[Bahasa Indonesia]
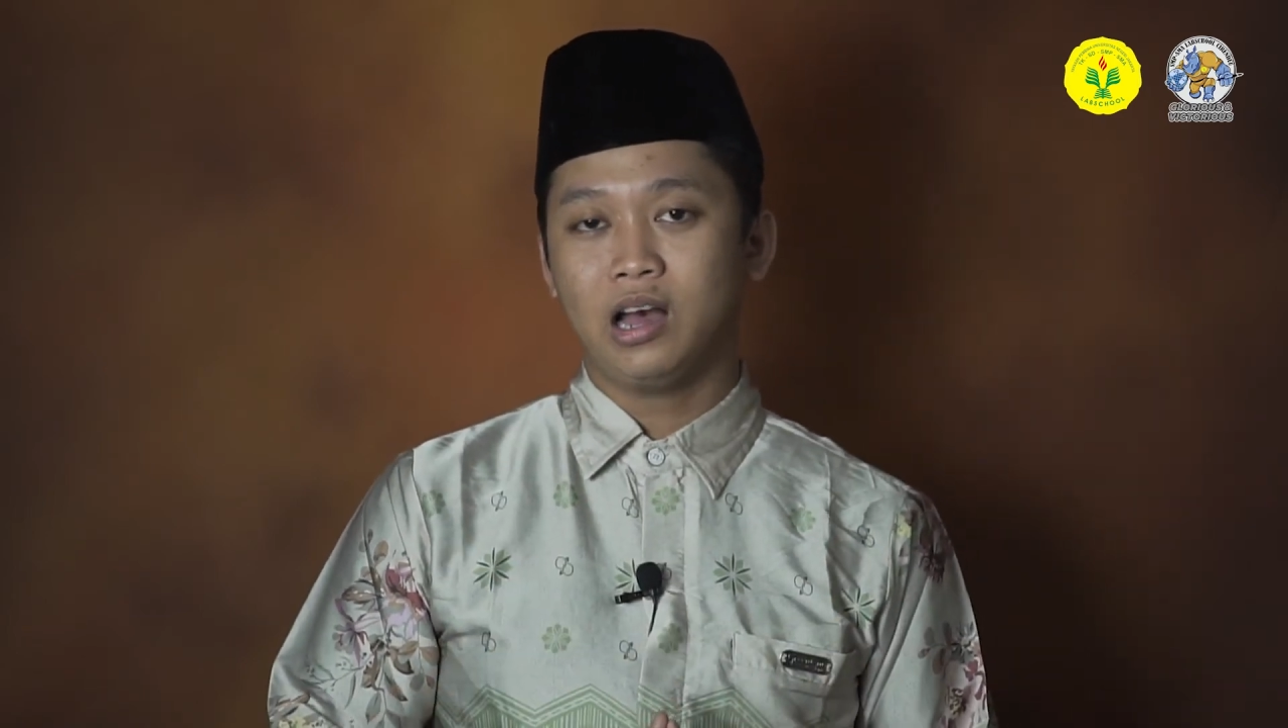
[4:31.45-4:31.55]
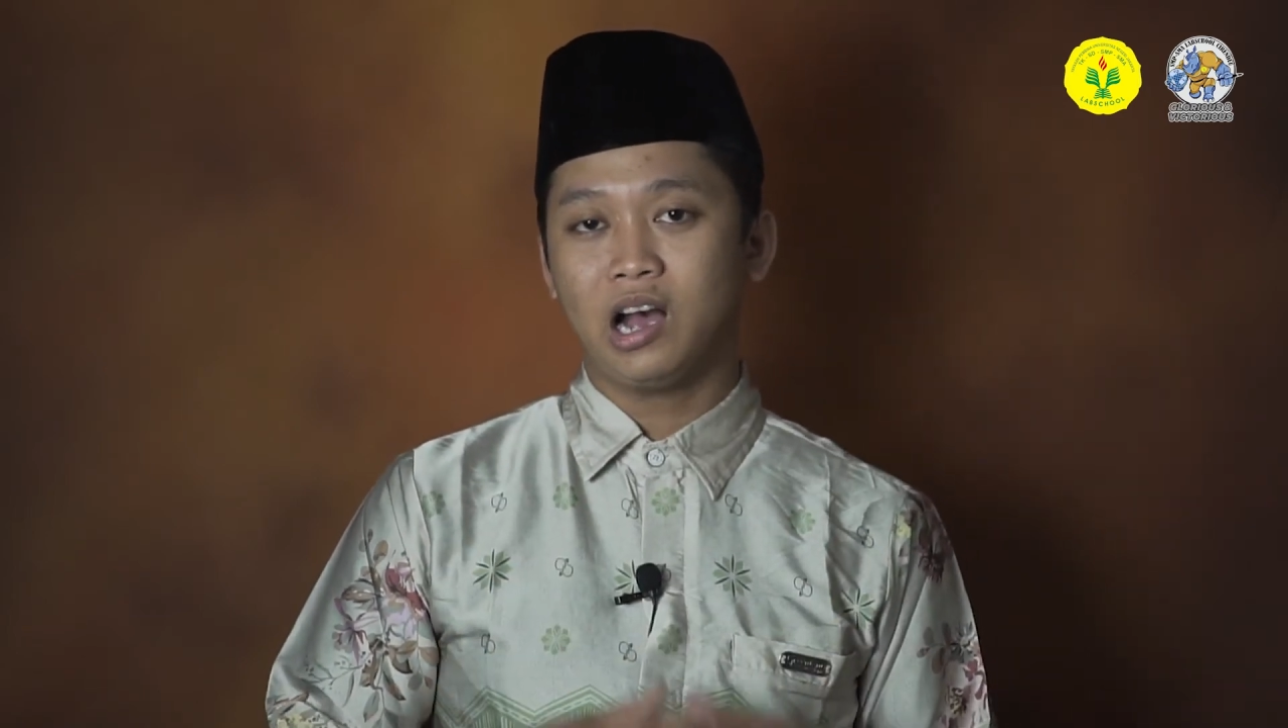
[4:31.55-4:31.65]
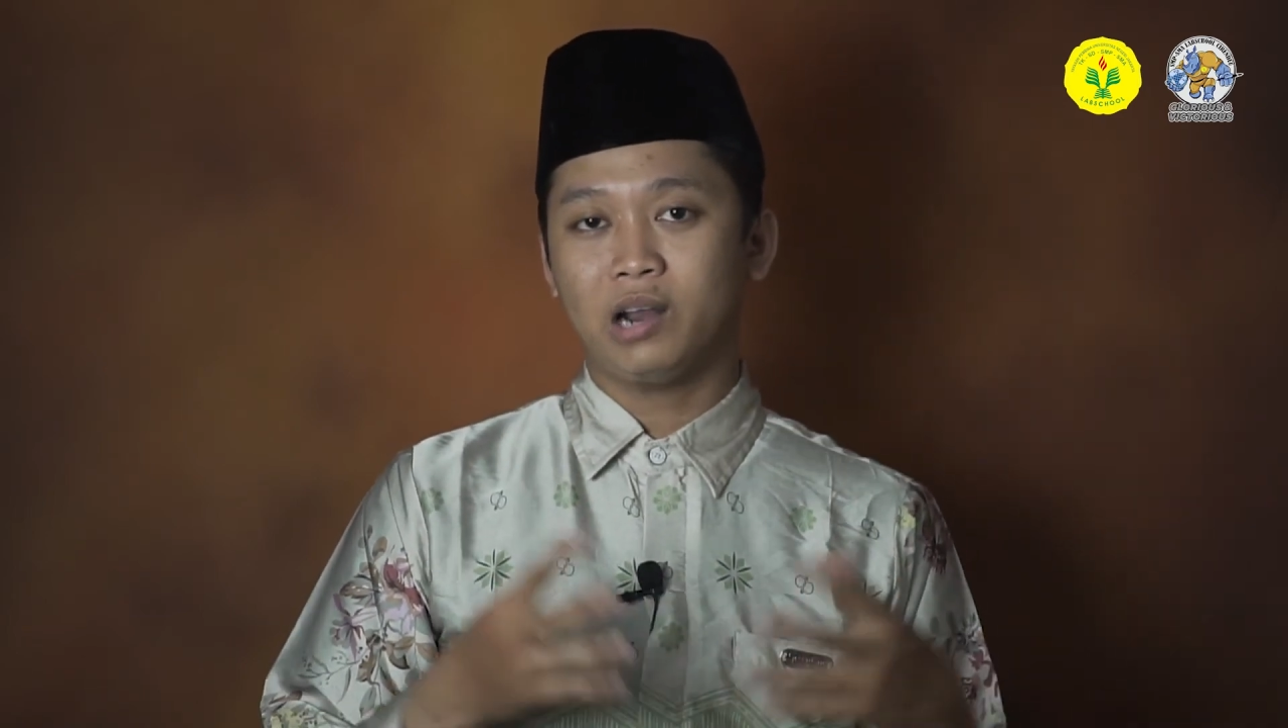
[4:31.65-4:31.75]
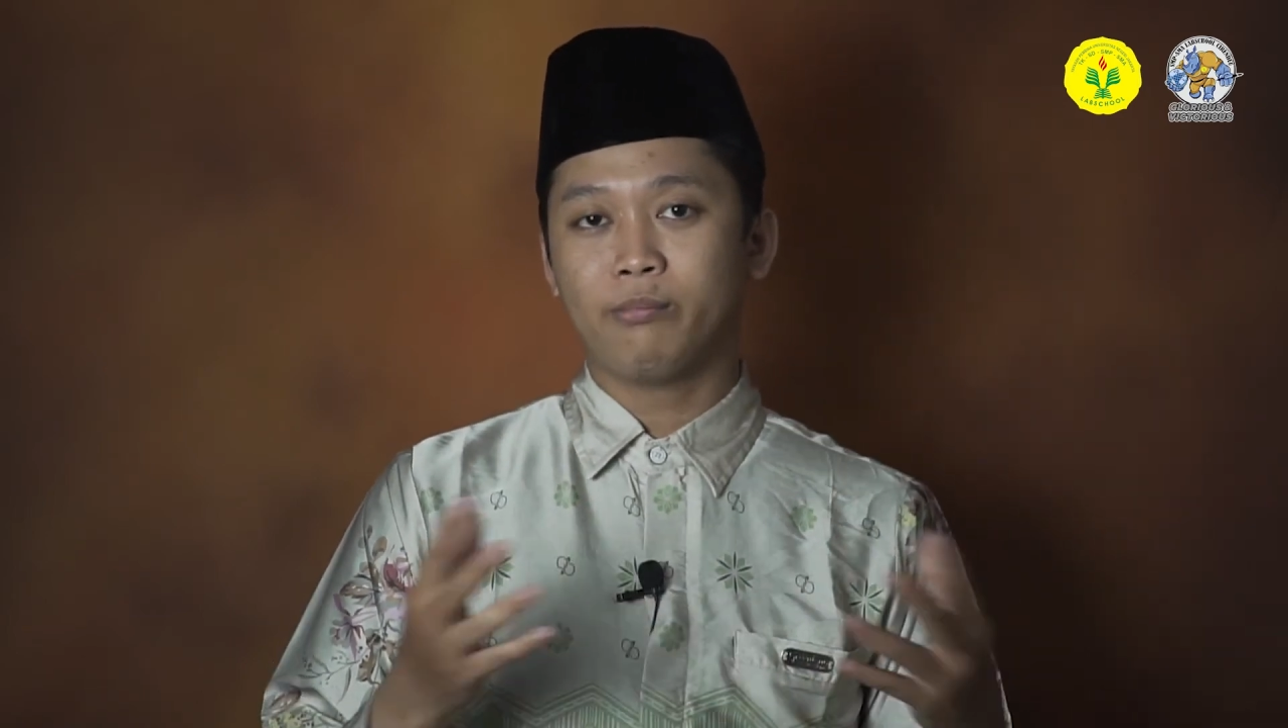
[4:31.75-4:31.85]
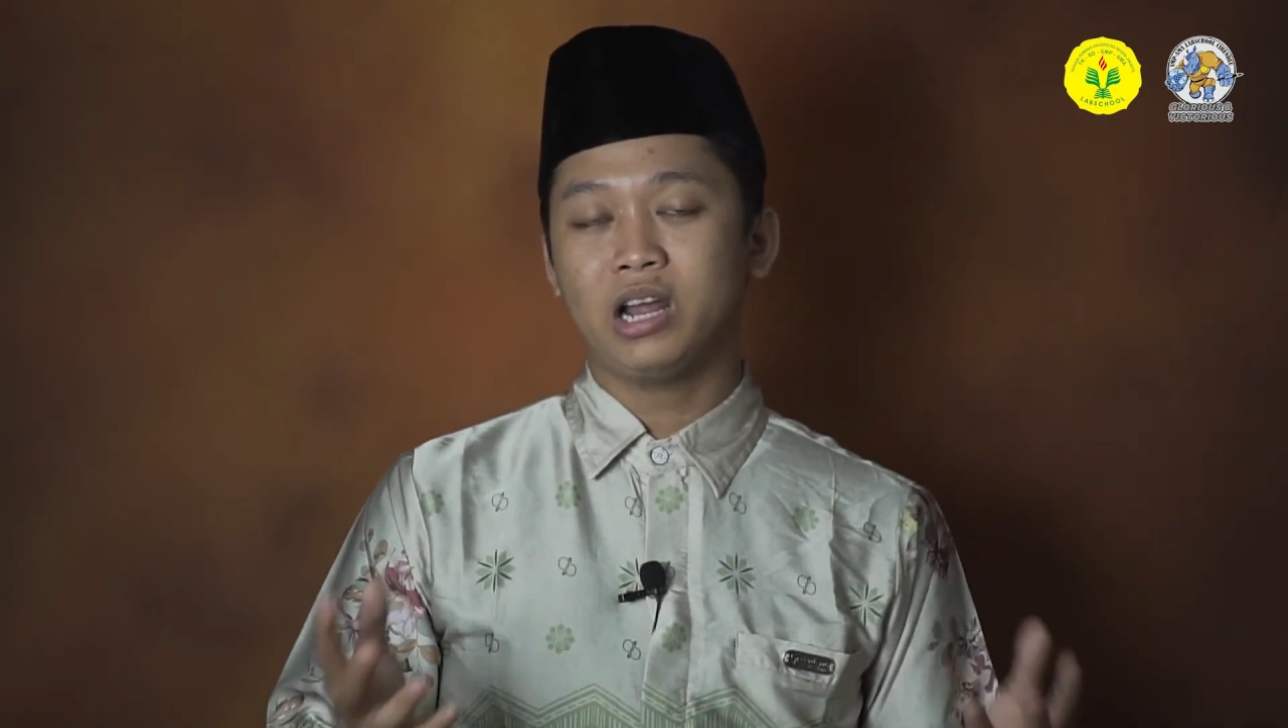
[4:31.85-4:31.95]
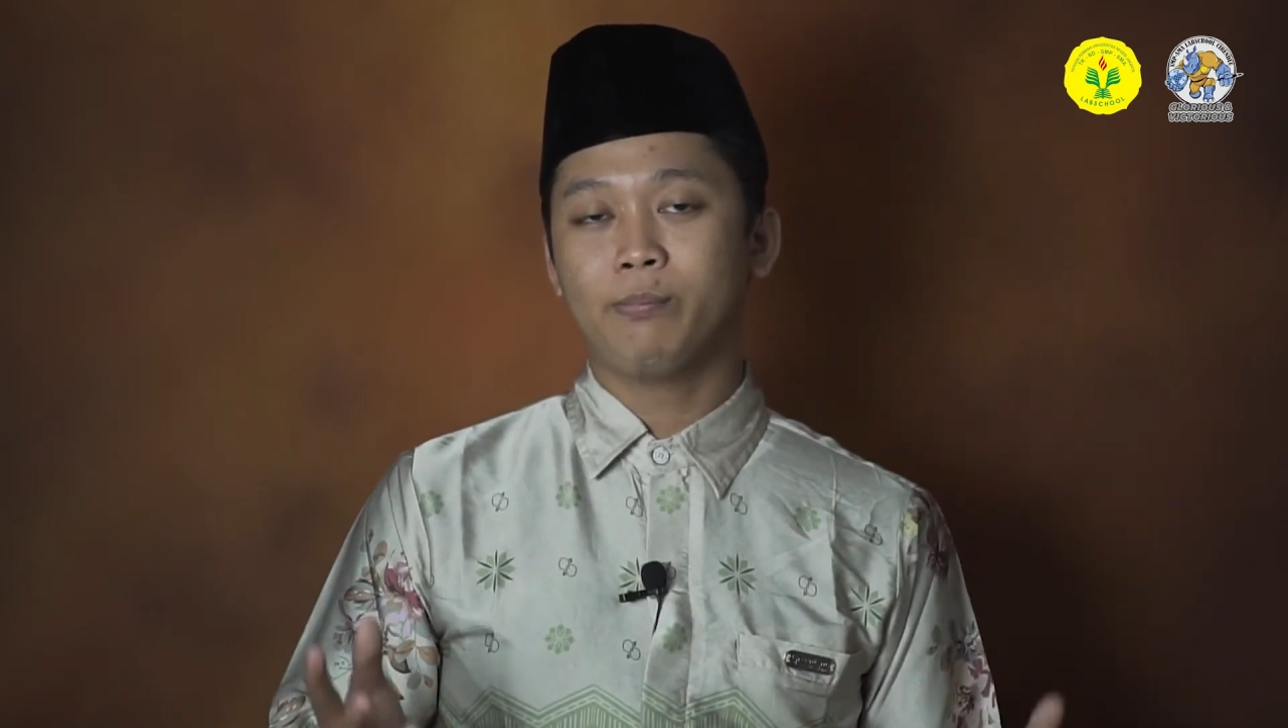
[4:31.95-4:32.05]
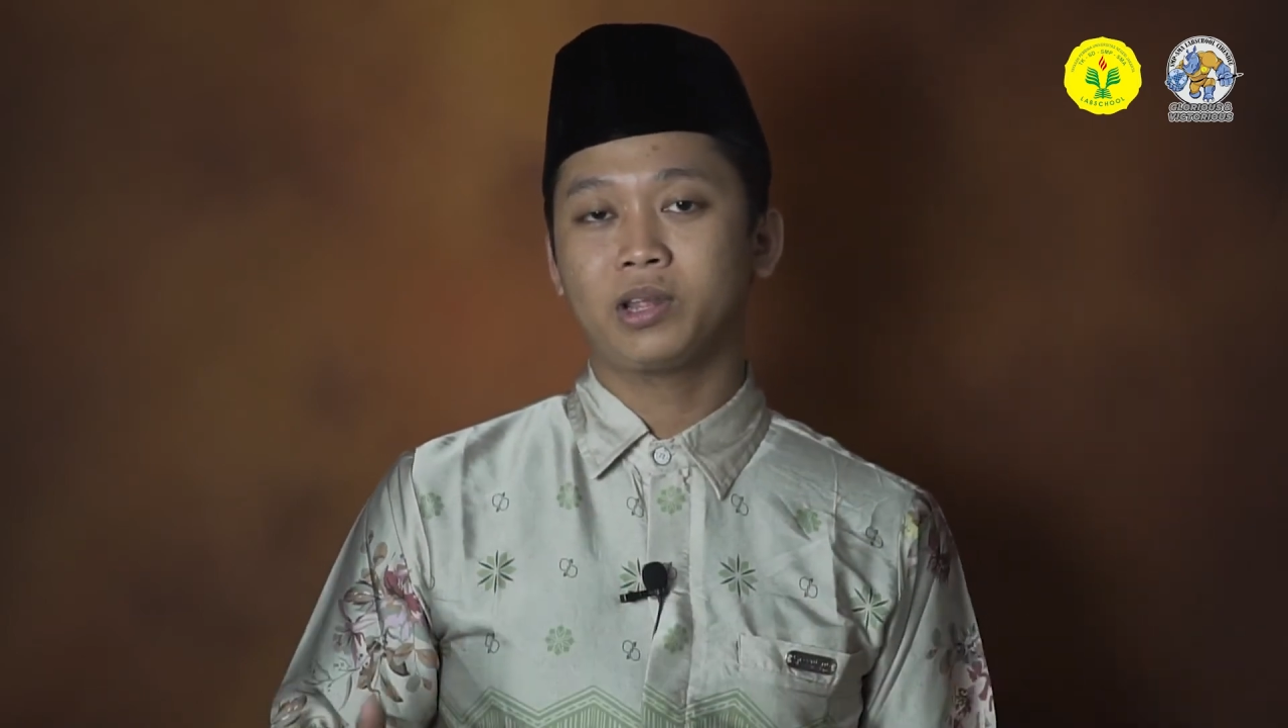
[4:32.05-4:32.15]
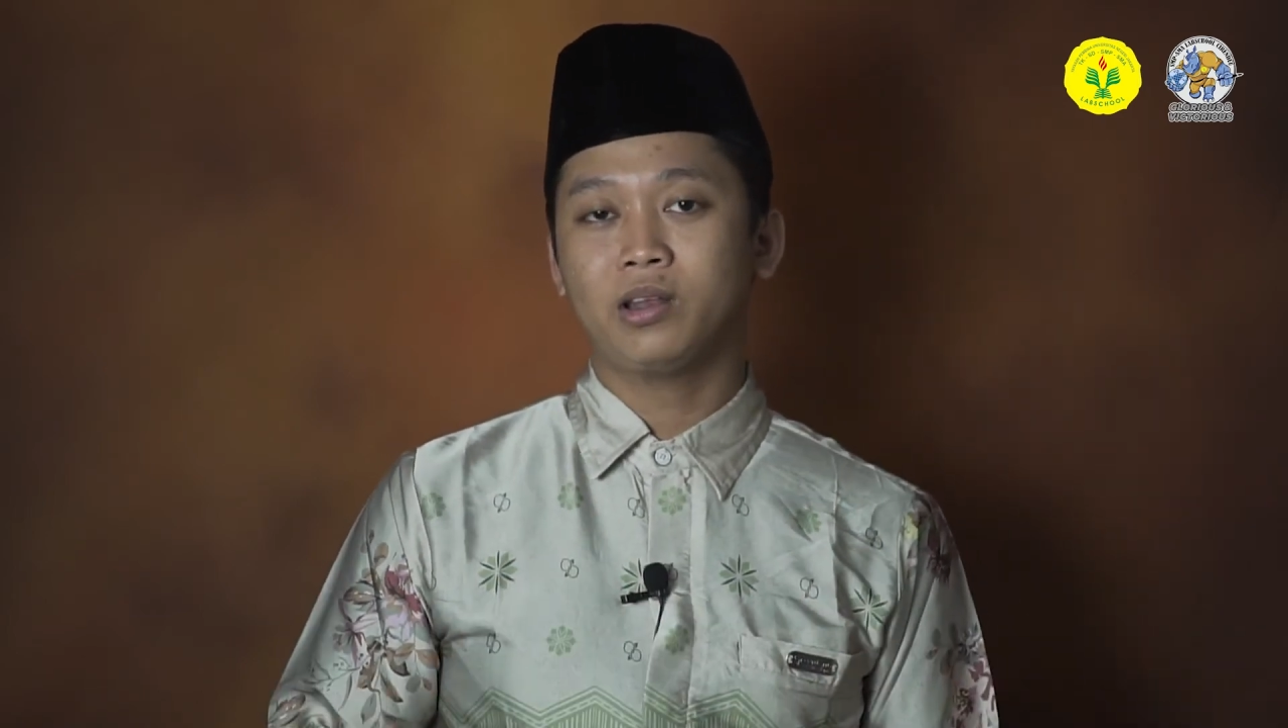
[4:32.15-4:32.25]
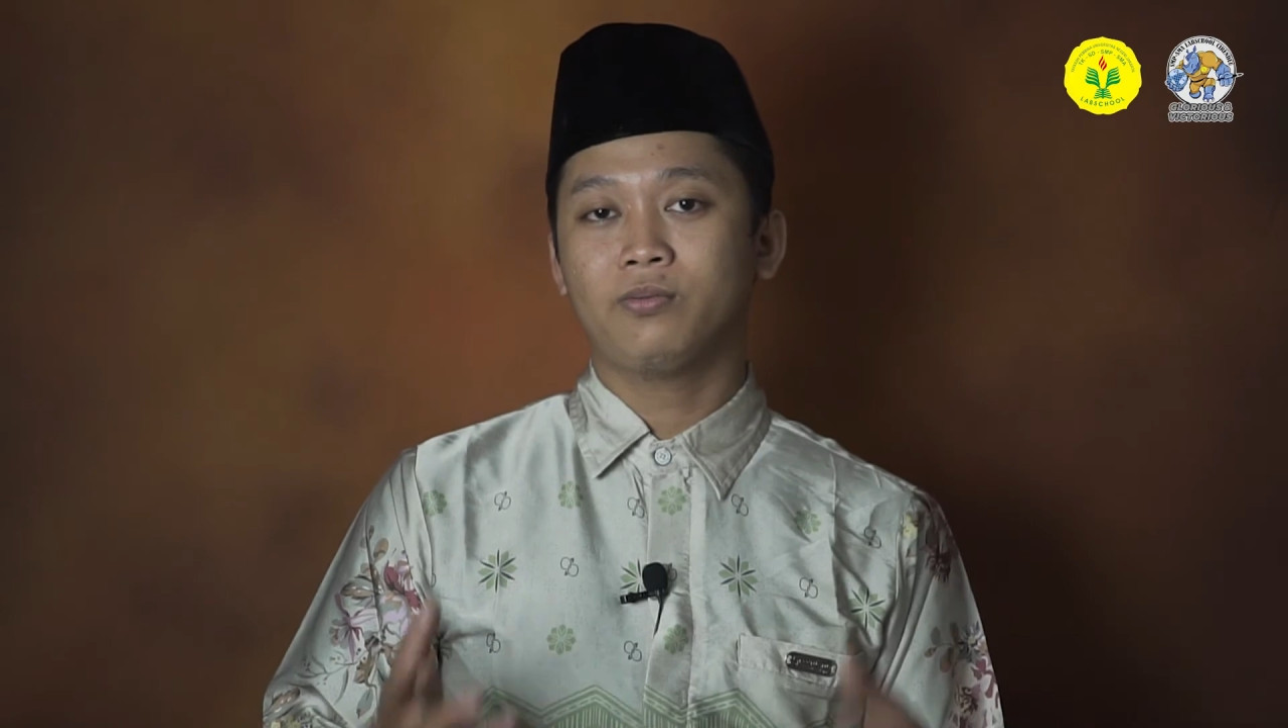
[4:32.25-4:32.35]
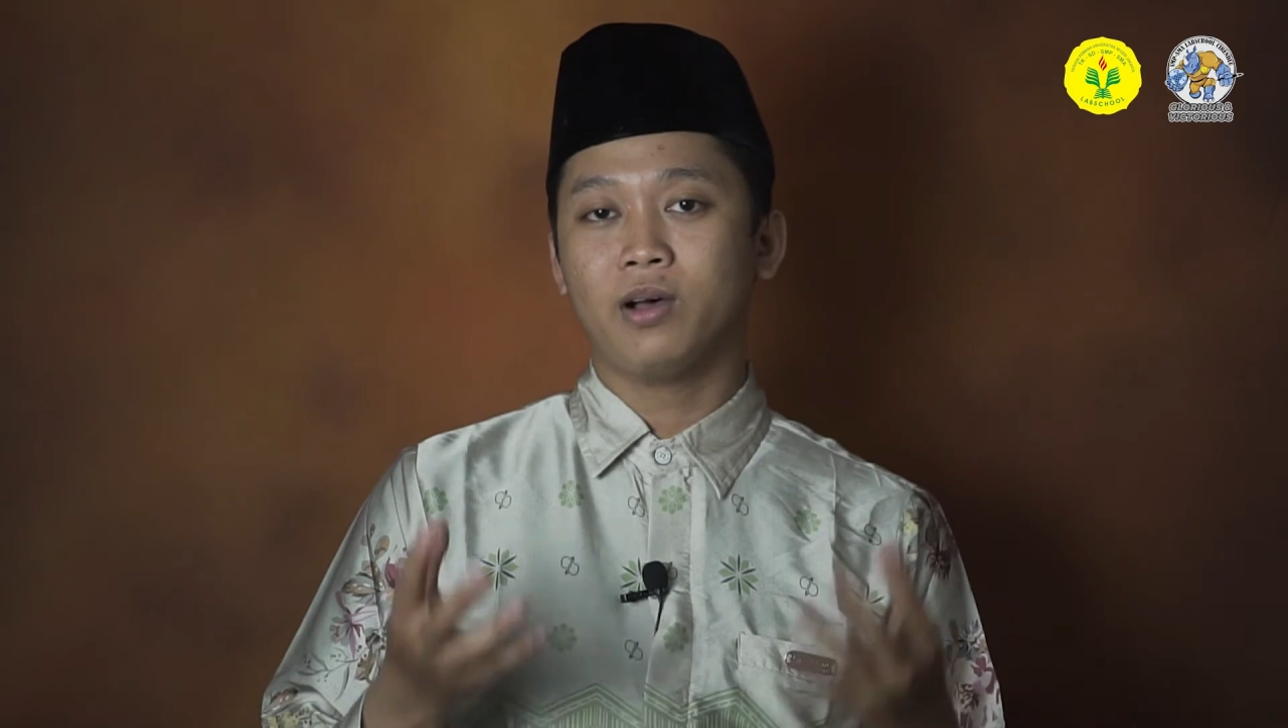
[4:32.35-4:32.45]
akan mendapatkan